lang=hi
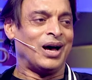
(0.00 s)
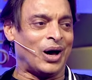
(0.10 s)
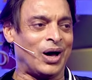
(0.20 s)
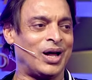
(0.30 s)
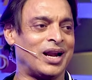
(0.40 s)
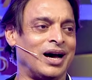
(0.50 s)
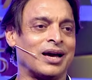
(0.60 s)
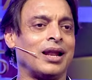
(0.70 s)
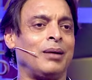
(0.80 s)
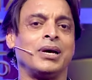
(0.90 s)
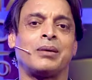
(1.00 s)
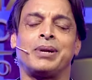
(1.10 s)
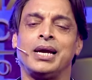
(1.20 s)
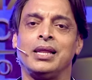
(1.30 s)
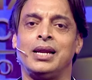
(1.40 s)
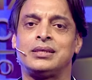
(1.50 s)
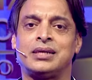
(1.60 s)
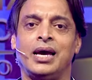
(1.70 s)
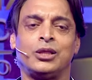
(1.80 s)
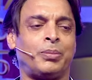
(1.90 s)
और अगर हम एक ब्रेक लेना
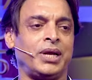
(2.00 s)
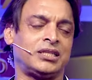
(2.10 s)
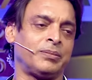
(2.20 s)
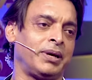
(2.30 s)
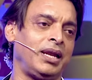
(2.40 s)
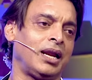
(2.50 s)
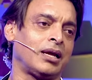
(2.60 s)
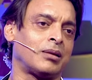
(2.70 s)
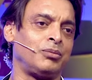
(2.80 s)
चाहें तो ब्रेक से पहले यार अगर